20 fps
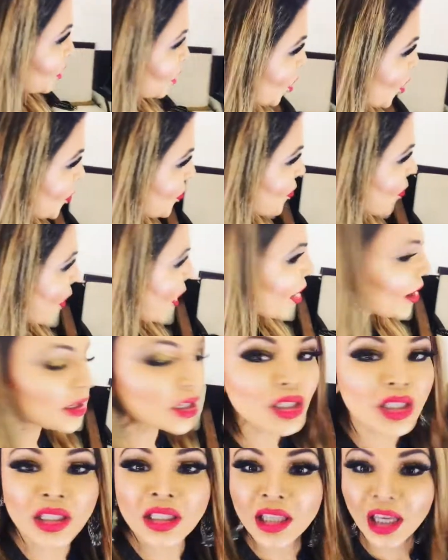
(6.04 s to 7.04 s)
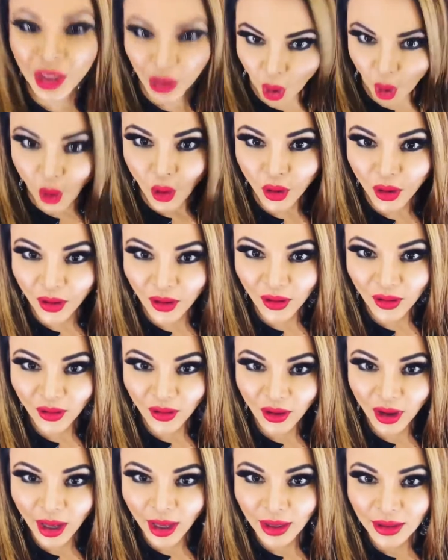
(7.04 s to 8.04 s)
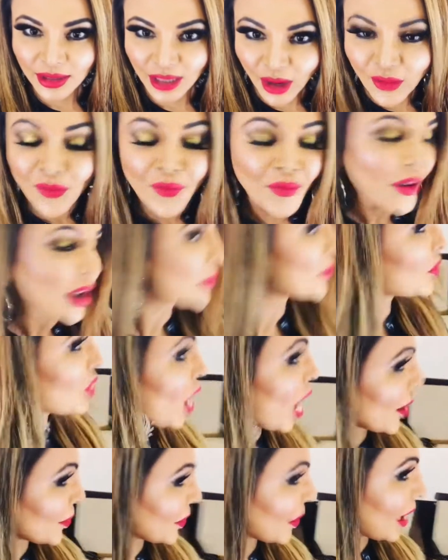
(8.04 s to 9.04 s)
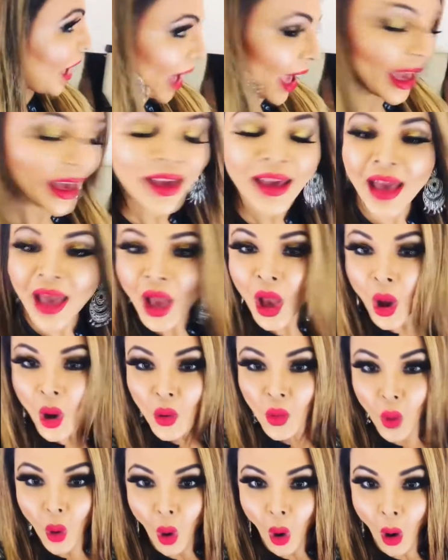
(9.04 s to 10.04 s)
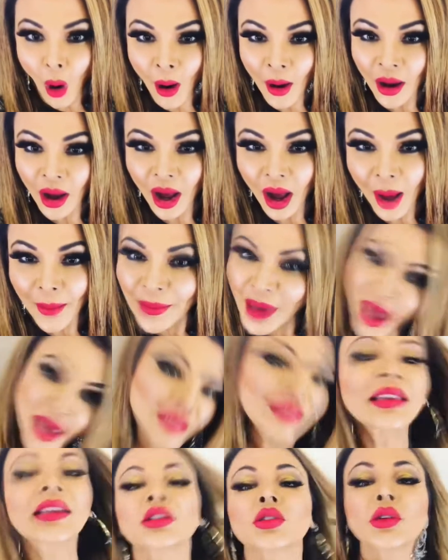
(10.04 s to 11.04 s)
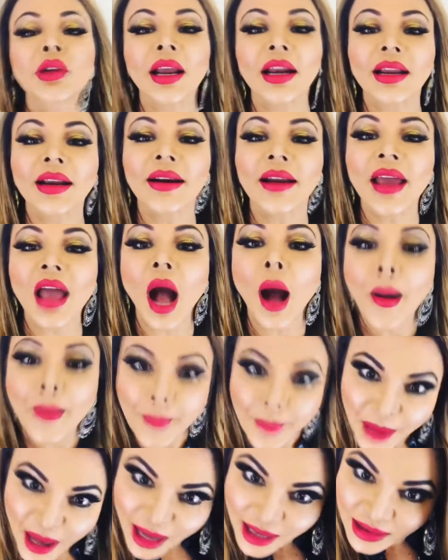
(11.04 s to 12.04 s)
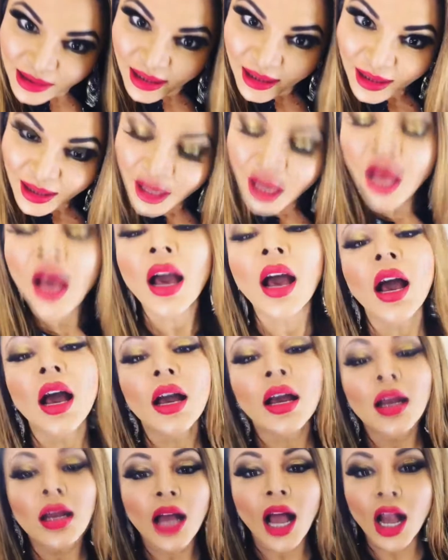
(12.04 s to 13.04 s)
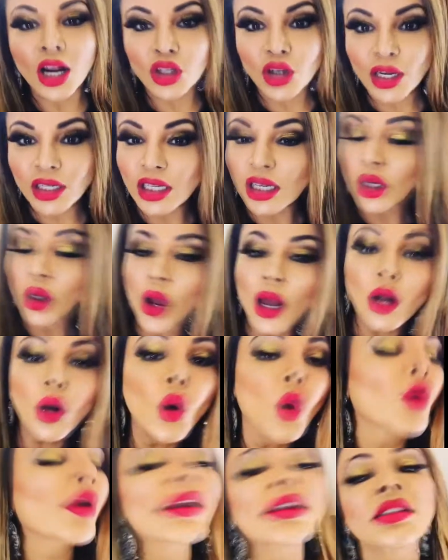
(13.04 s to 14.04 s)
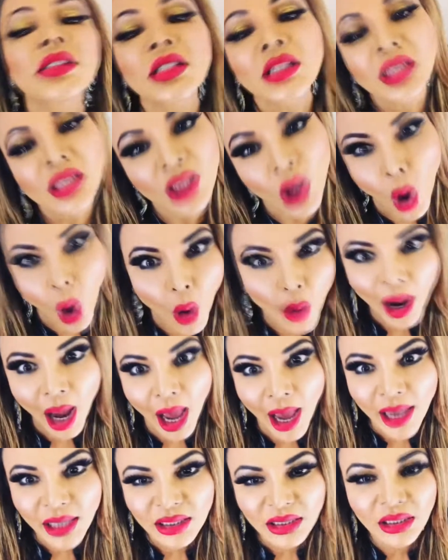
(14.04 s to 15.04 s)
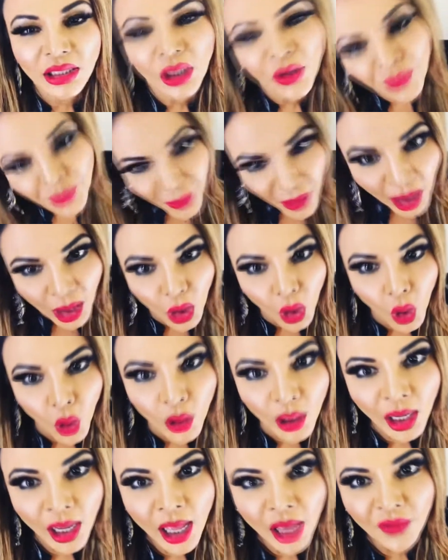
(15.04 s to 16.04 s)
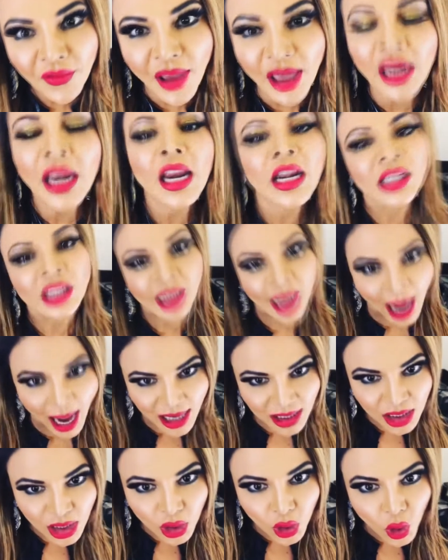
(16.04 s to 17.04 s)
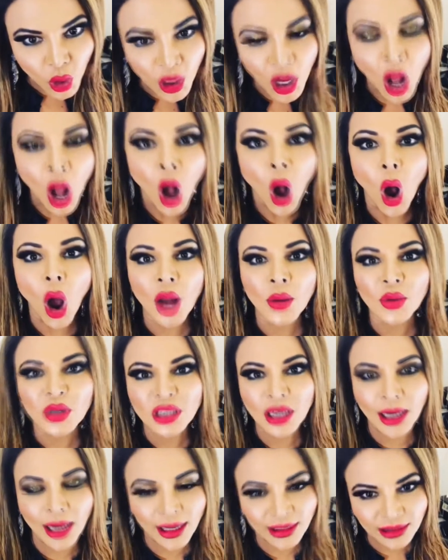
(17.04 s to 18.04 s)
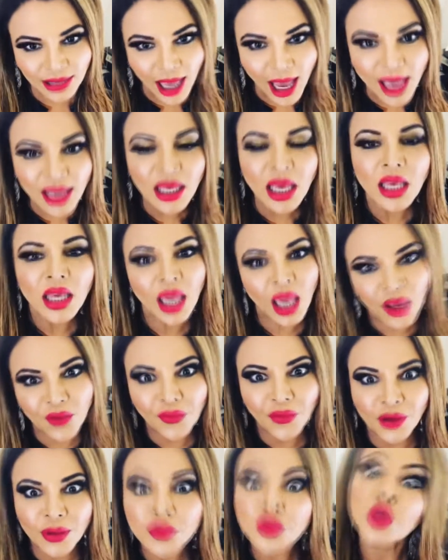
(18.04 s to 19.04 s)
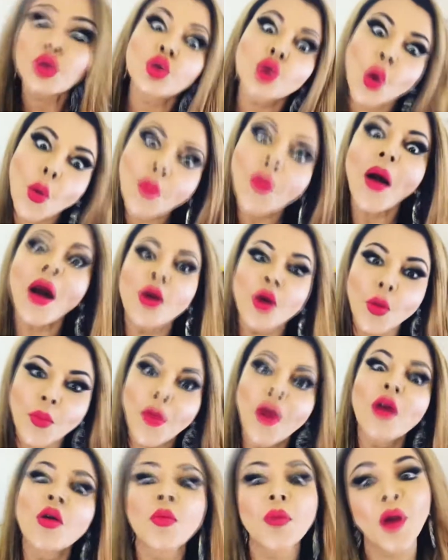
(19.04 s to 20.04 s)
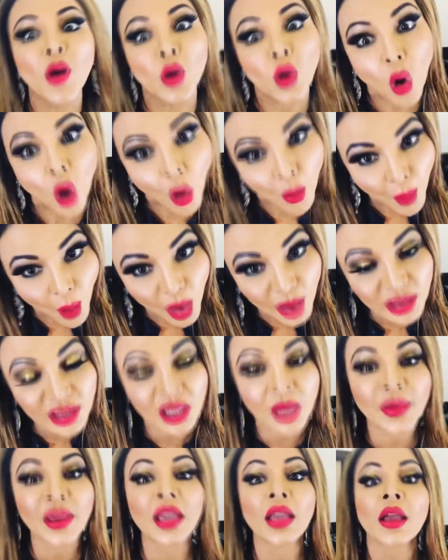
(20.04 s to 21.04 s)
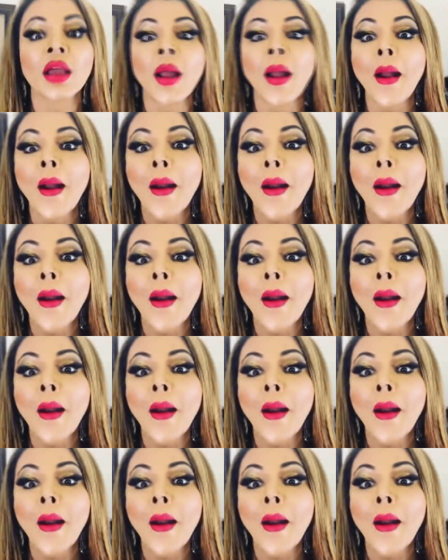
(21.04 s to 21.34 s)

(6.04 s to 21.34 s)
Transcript: टू पॉइंट जीरो ये फिल्म जो आपकी है वो अमेजिंग ट्रेलर है अमेजिंग अक्षय जी यू आर लुकिंग सो नाइस डिफरेंट लुक वेरी इंटरनेशनल लुक और मुझे लगता है कि ये फिल्म सुपर डुपर डुपर रोबोट से भी